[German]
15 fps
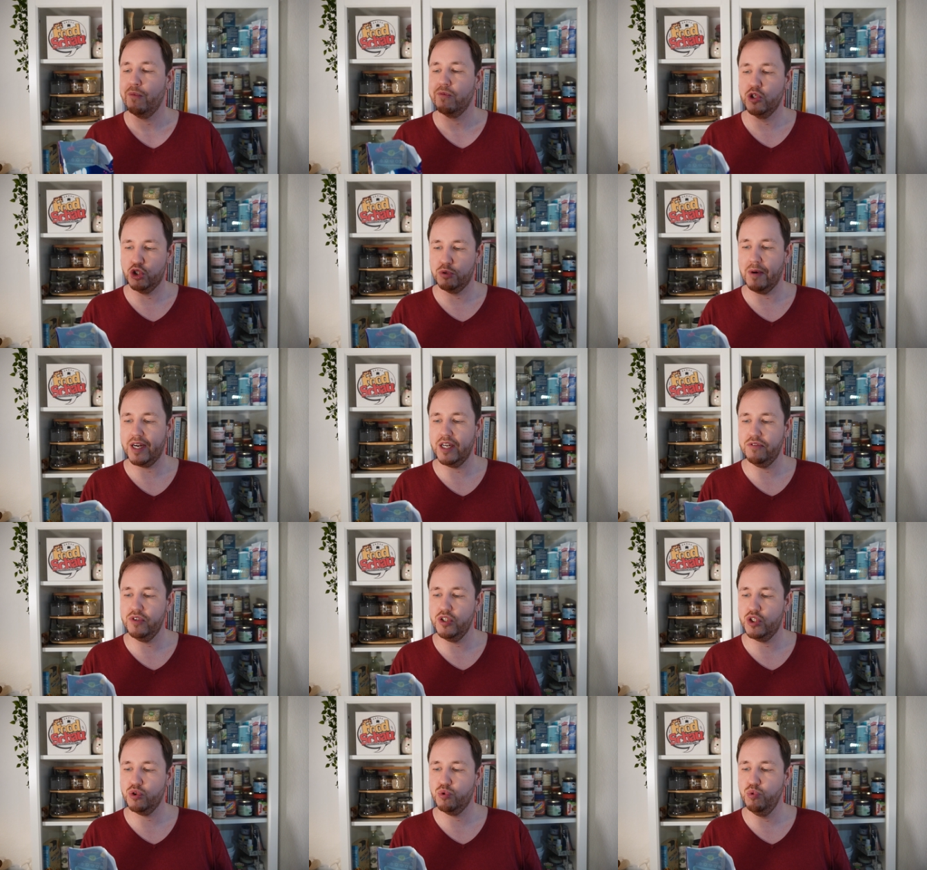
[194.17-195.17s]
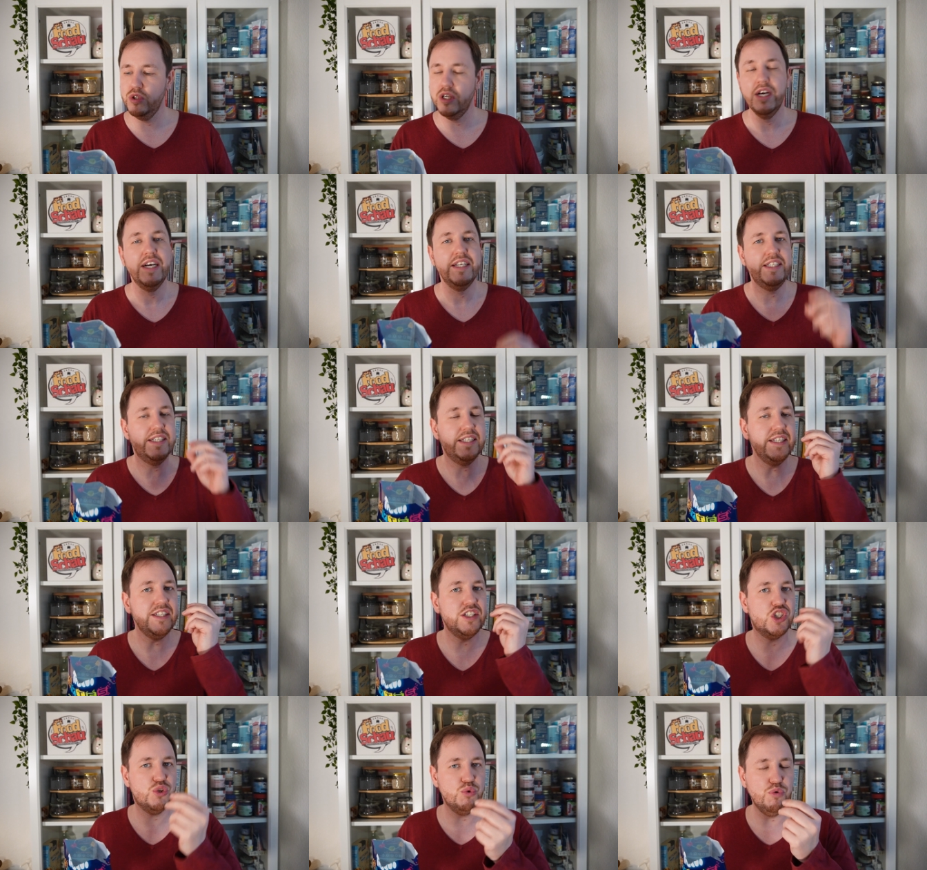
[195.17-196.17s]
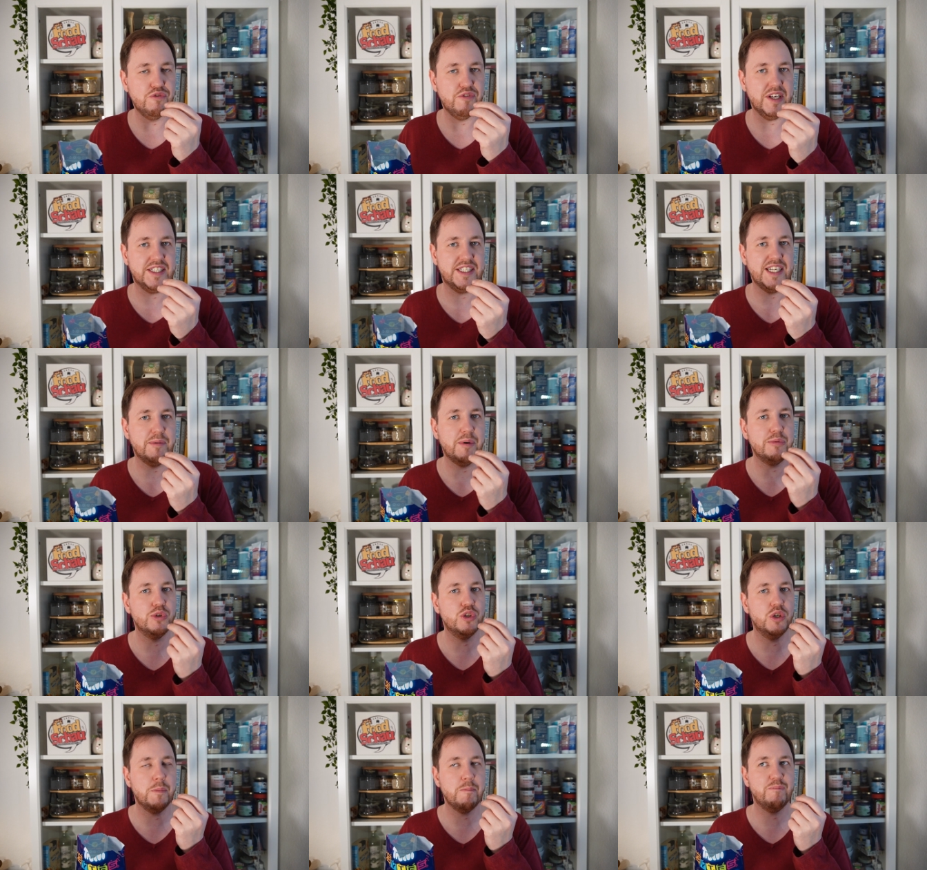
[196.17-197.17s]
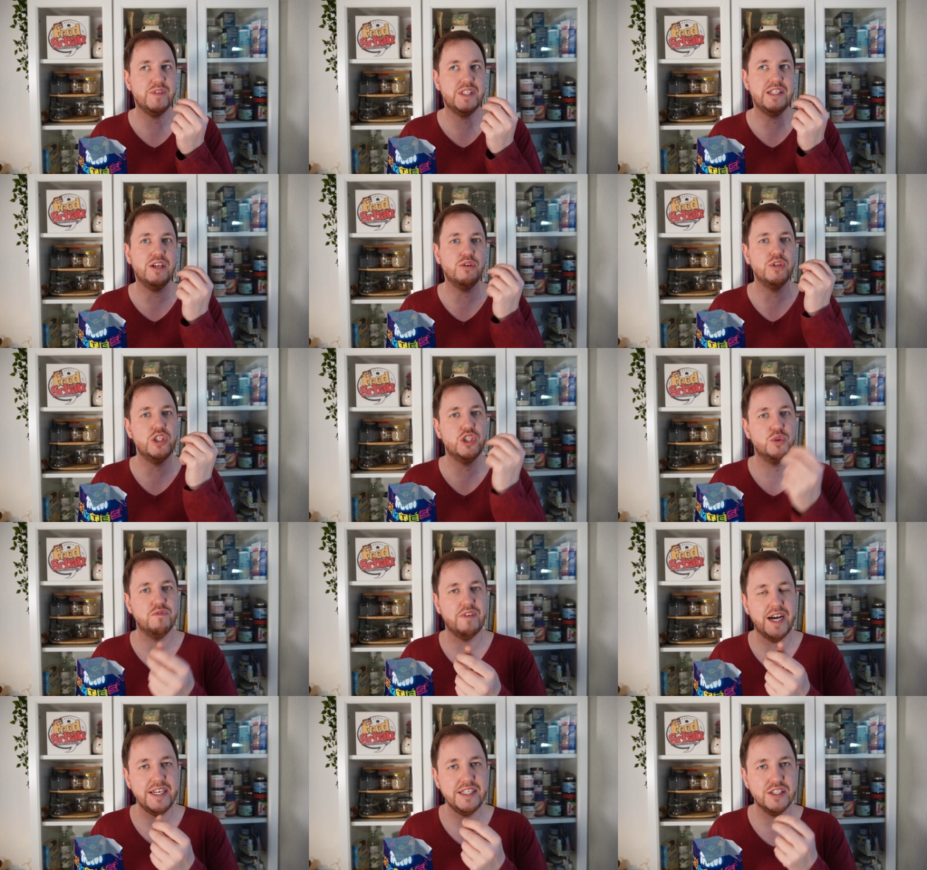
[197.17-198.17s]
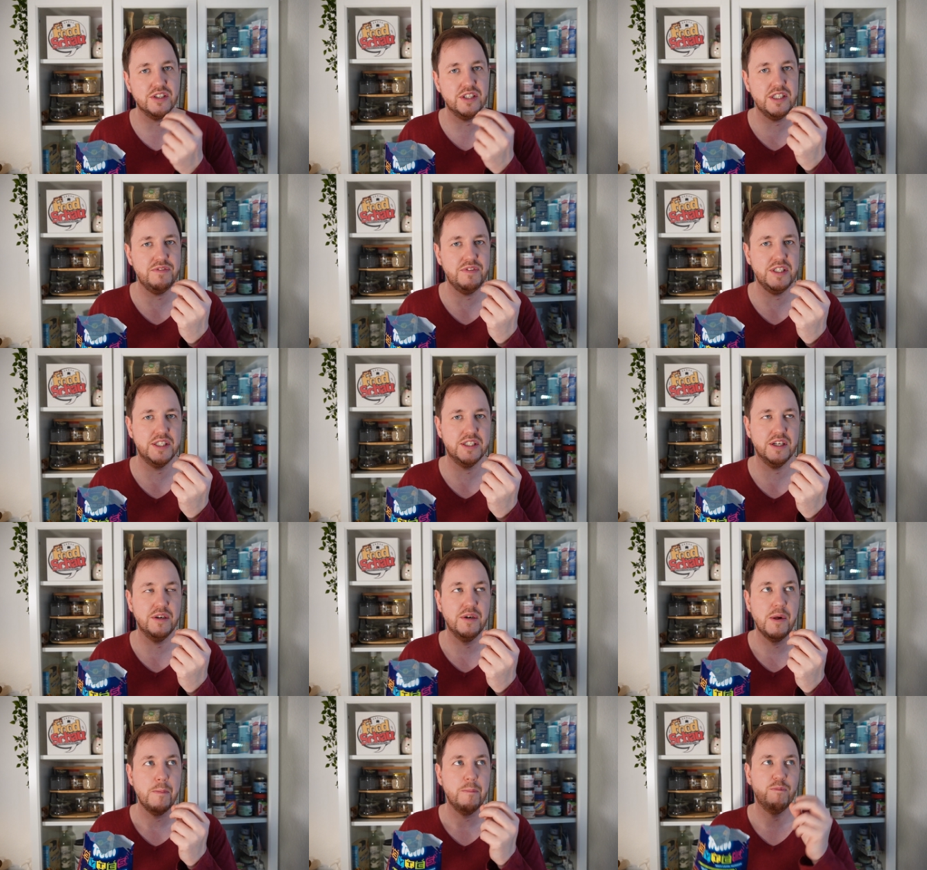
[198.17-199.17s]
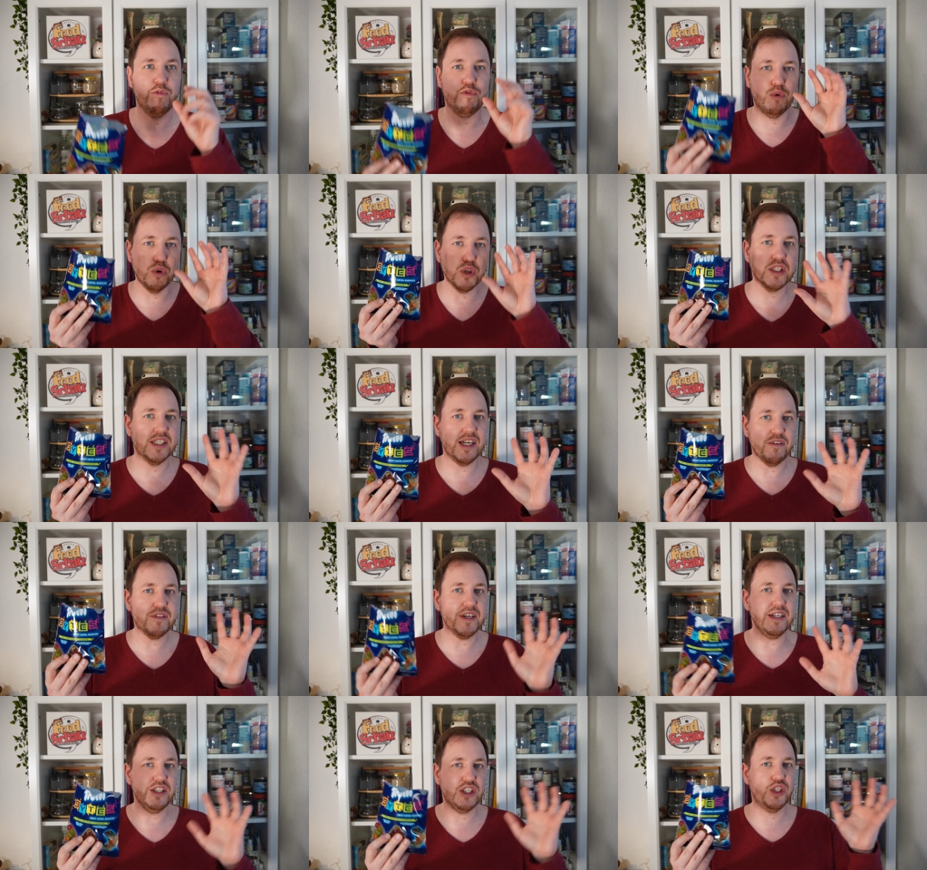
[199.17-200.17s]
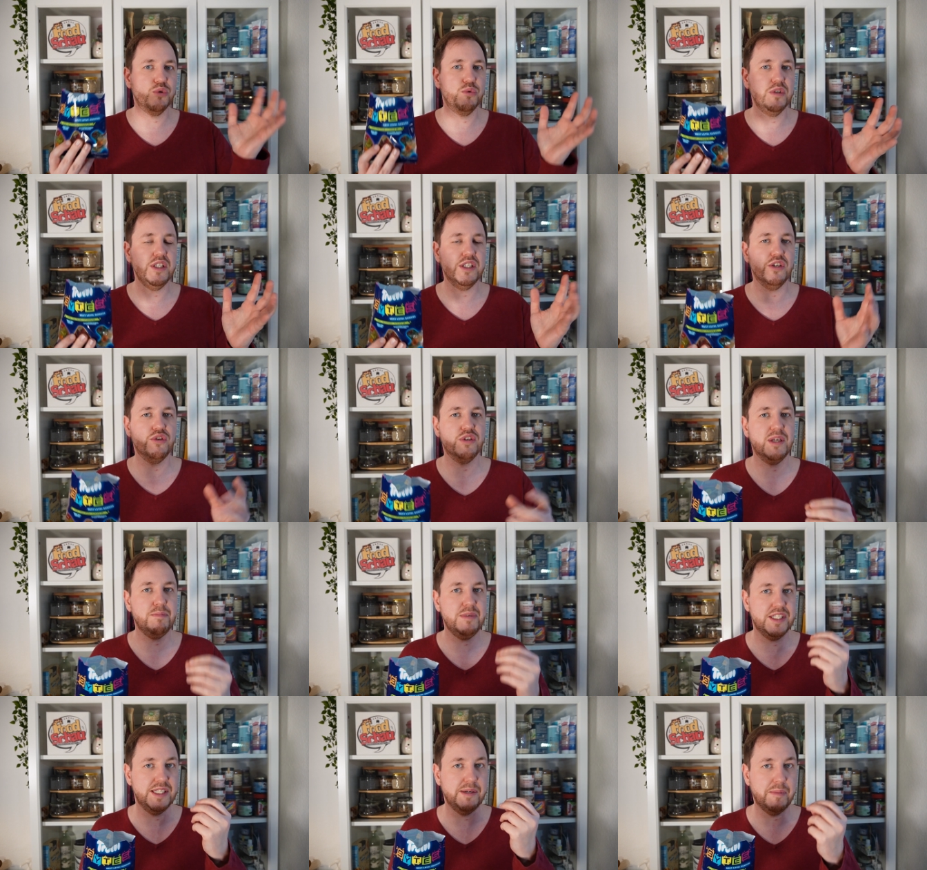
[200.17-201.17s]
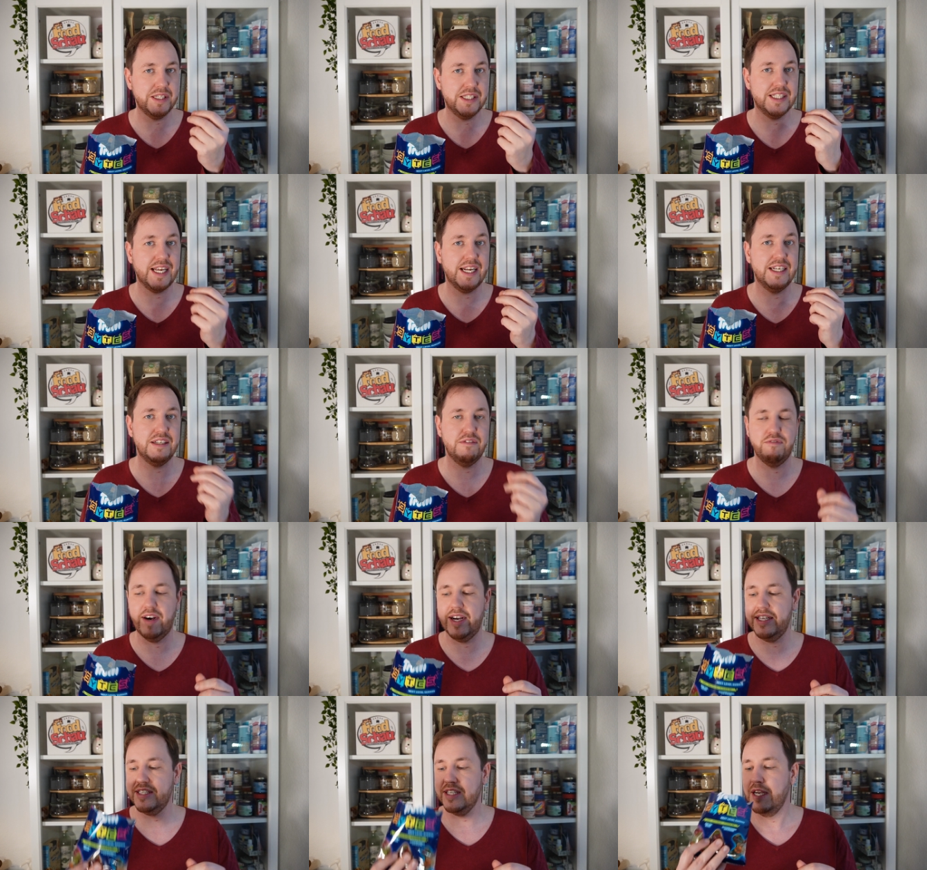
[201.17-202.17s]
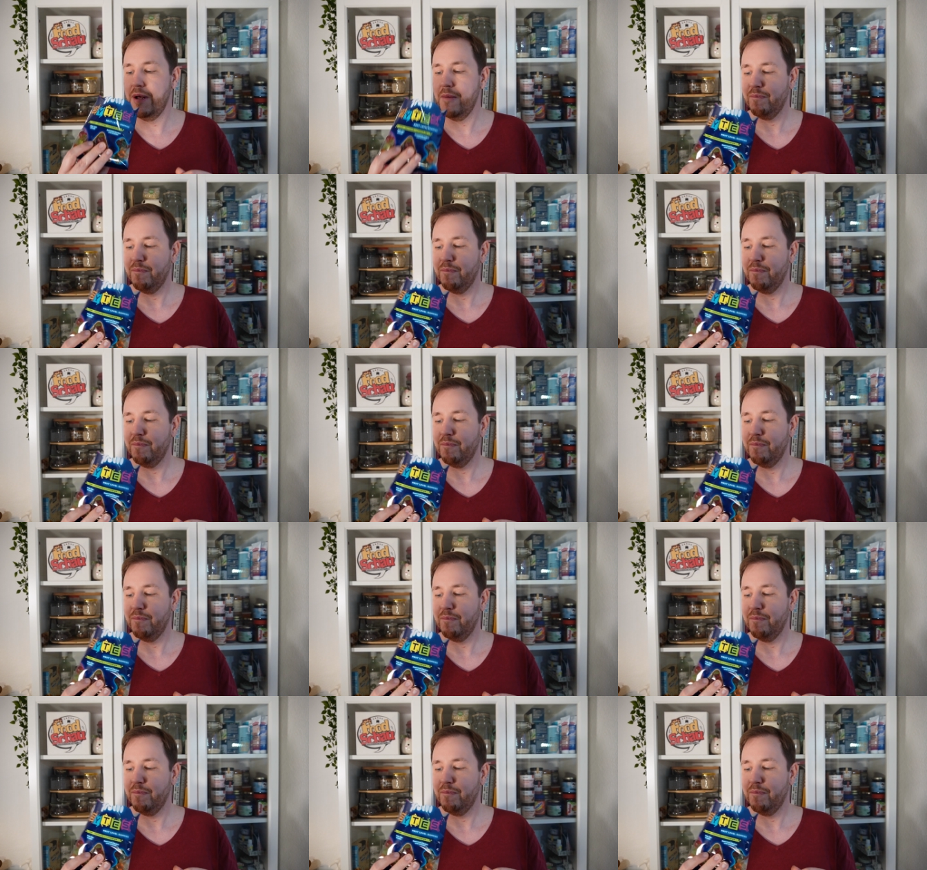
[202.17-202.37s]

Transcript: Geschmacklich finde ich sie gut. Die sind nicht zu fest. Die, haben aber so eine, die sind auch nicht zu weich, also nicht wie diese Fruchtsaft-Edition, die es auch so gibt. Die sind ja meistens relativ weich.